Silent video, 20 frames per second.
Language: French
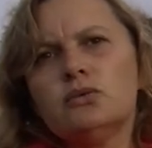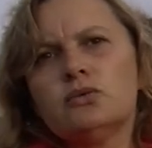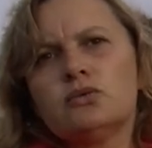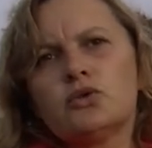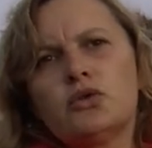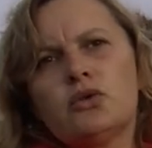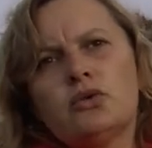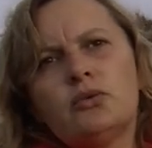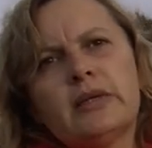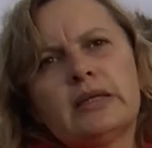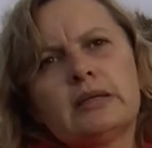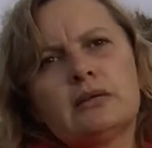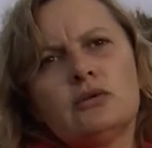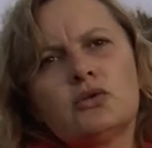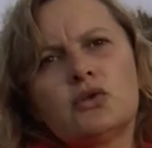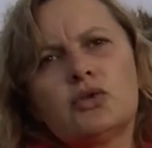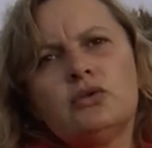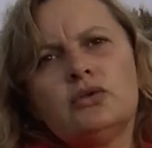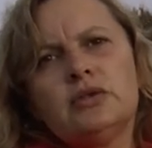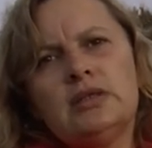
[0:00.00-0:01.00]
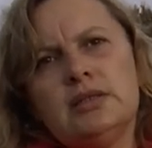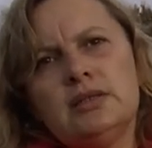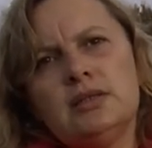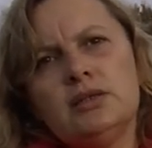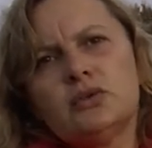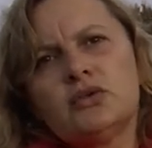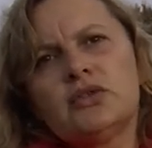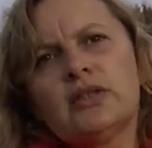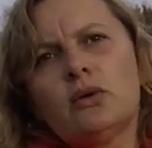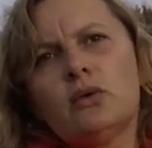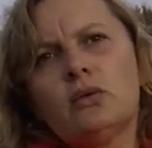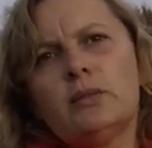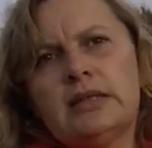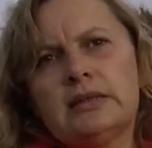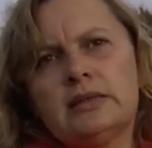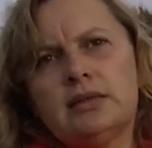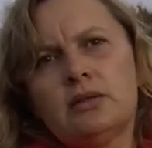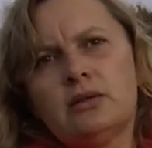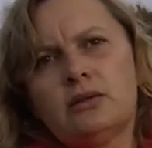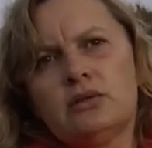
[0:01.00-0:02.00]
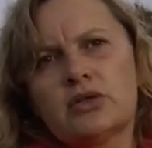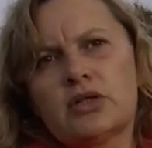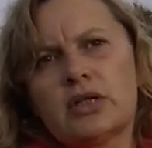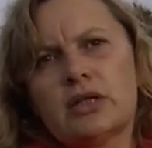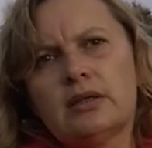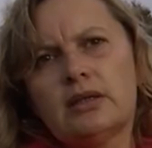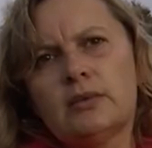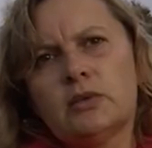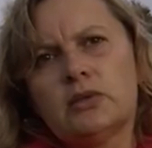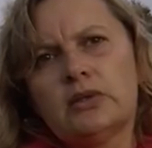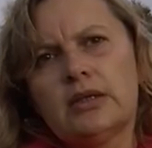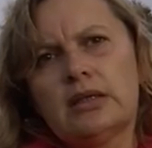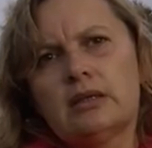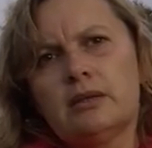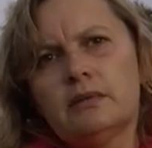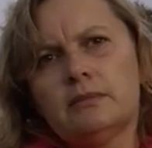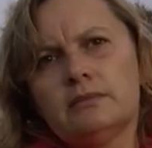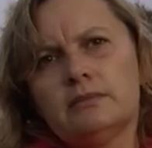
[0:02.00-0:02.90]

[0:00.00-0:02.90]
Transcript: Donc je le, maintenant, je le dédie aux aromatiques, le jardin mondial.